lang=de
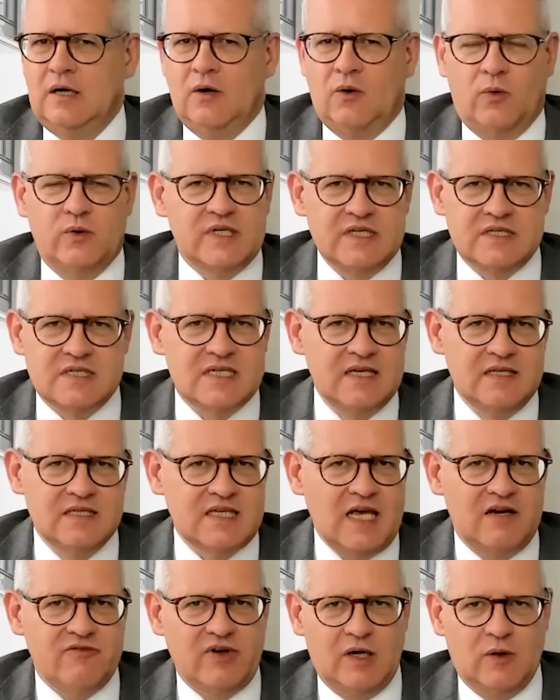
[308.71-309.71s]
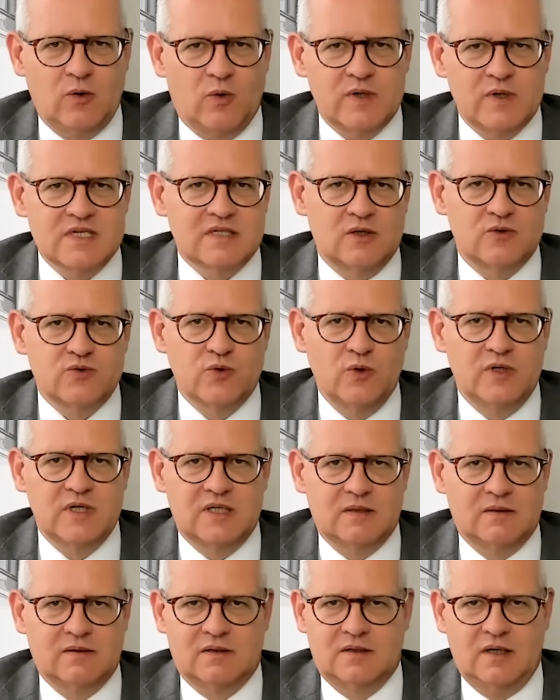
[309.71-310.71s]
Und die Zinsentwicklung ist
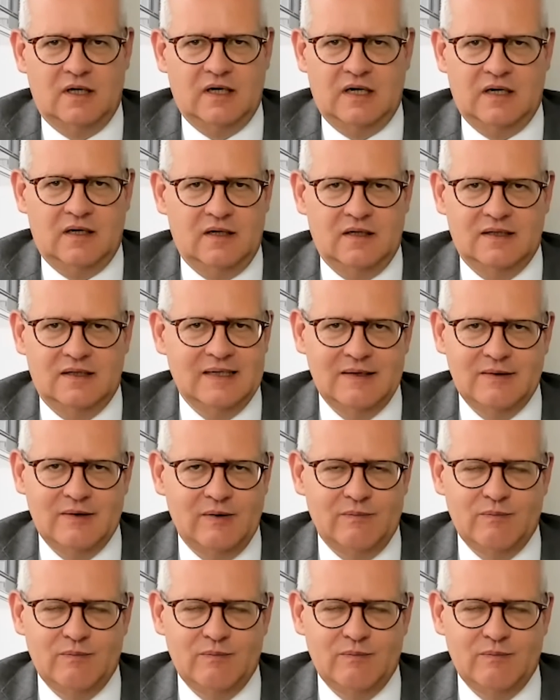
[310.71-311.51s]
natürlich äh,